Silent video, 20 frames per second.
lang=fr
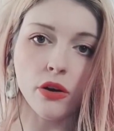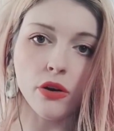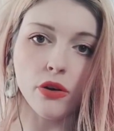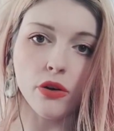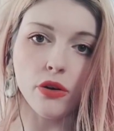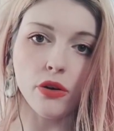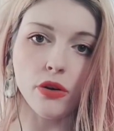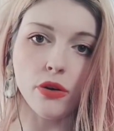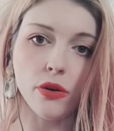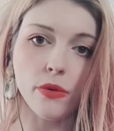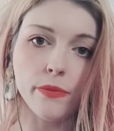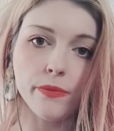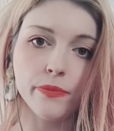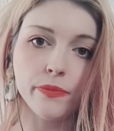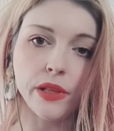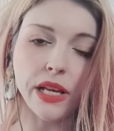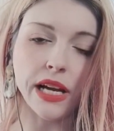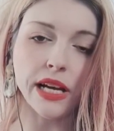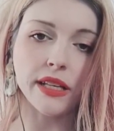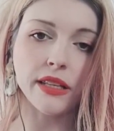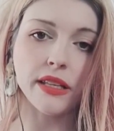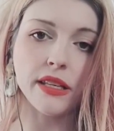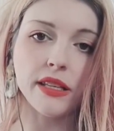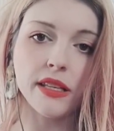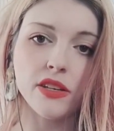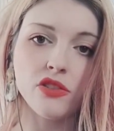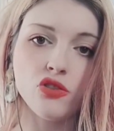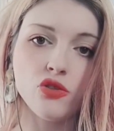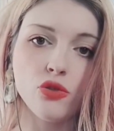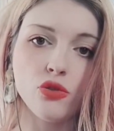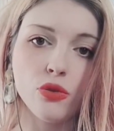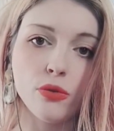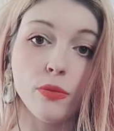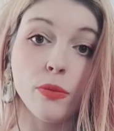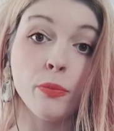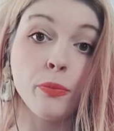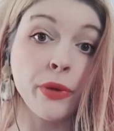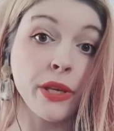La Reine des Neiges 2,